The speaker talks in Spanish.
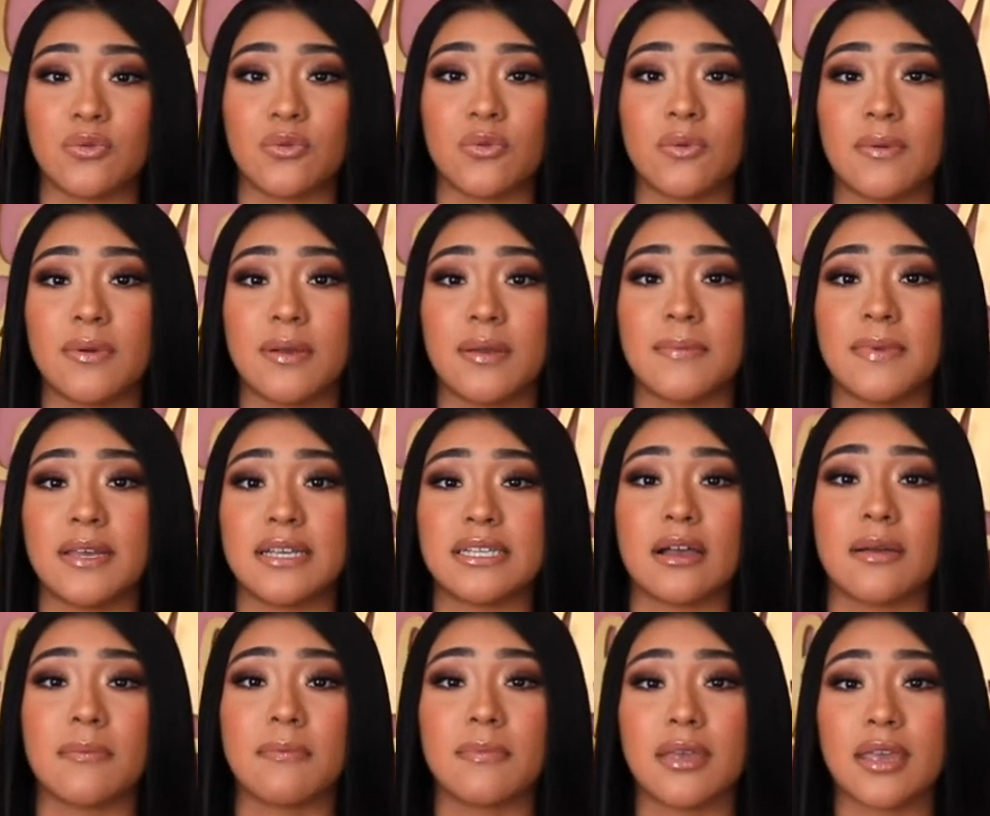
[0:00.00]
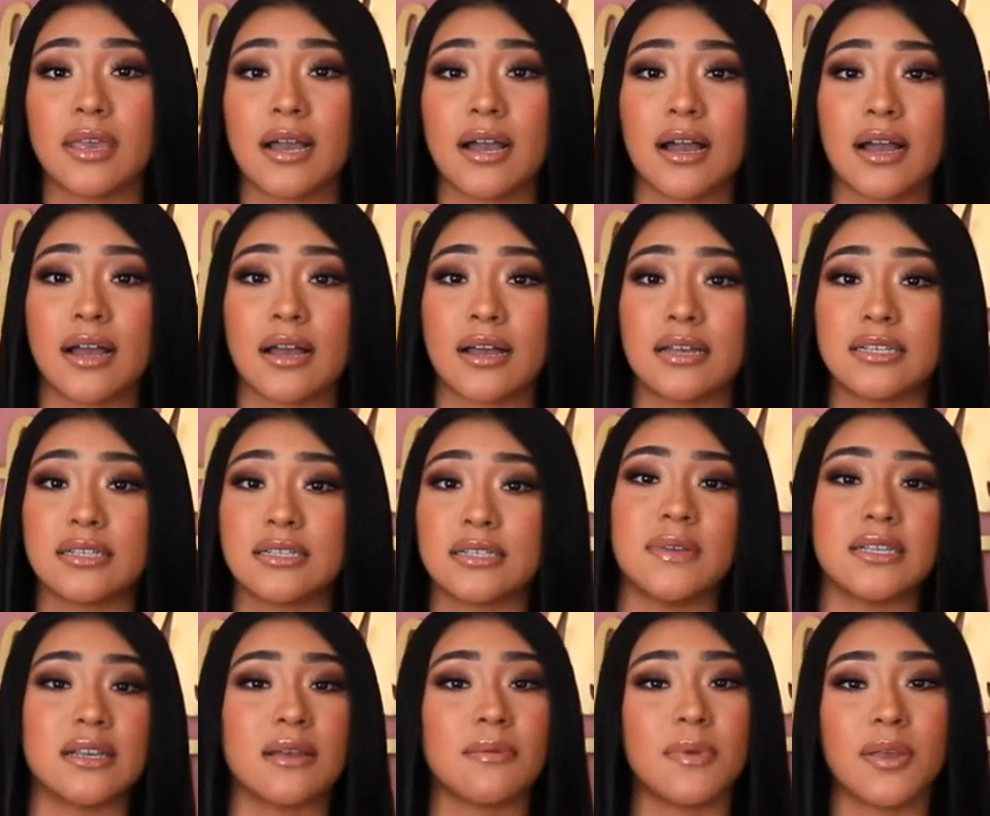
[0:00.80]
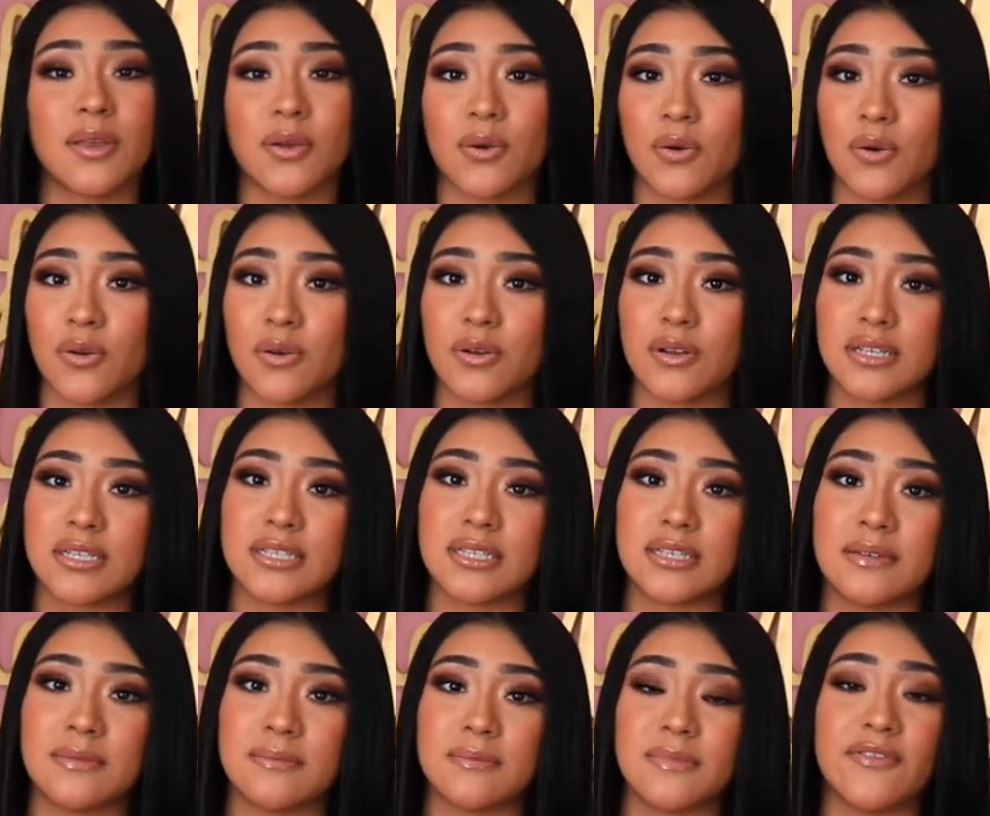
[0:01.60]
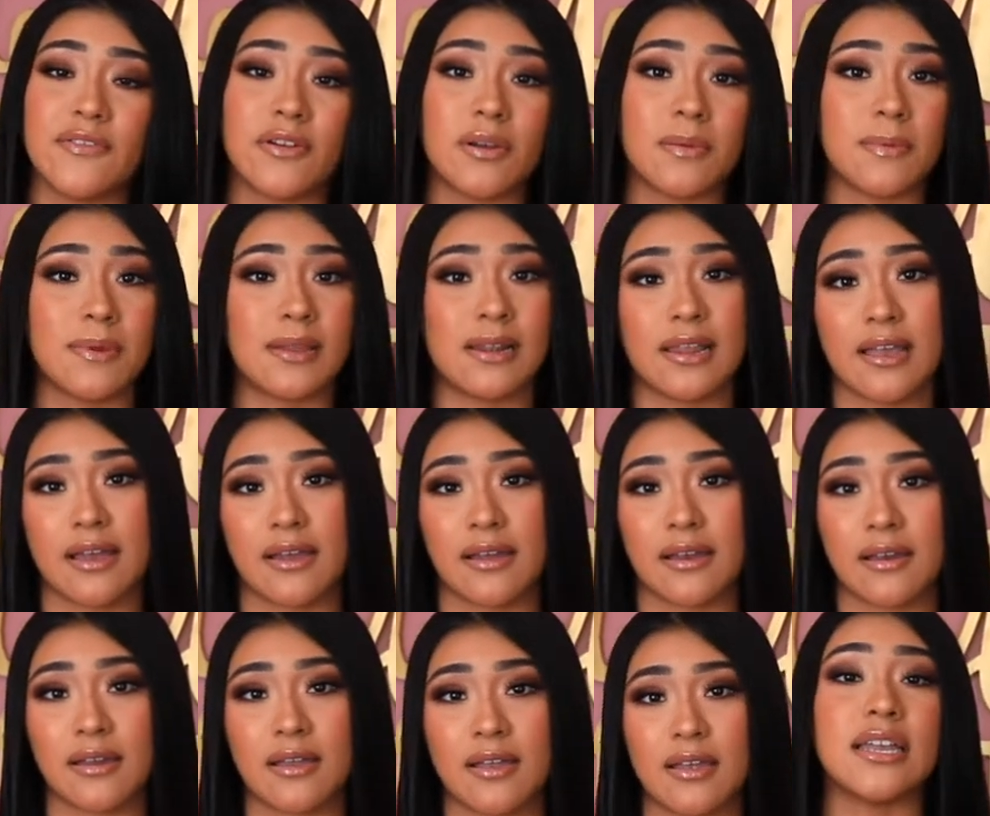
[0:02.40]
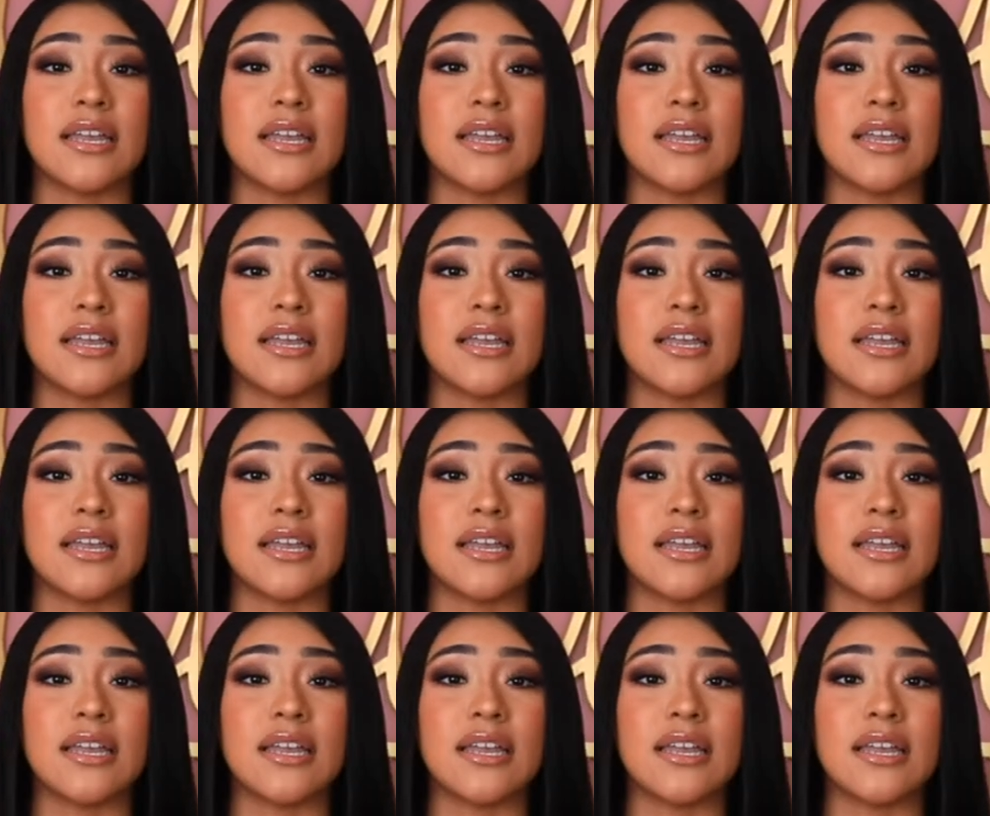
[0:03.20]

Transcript: tuve mis amigas, mis amigos, mi familiar,